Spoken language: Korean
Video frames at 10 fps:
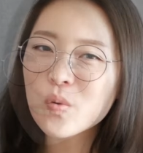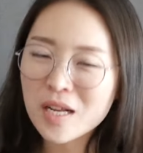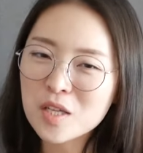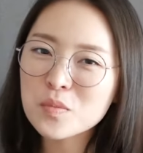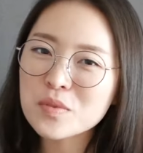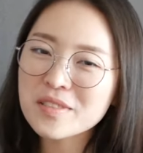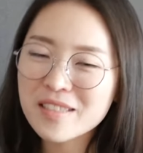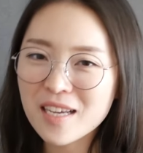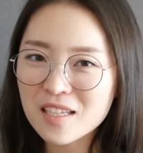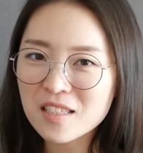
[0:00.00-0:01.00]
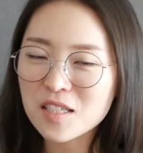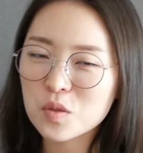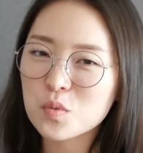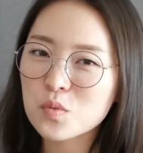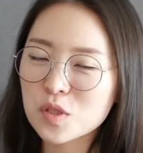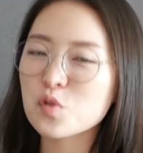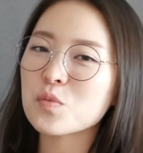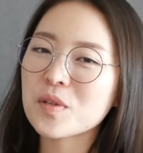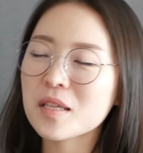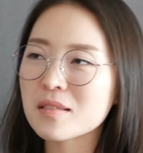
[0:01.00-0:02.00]
꼭 관련 분들이 아니라도 우리
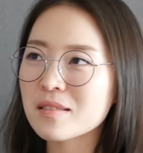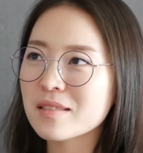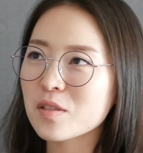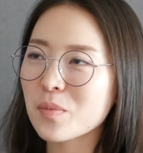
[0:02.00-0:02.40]
주변에는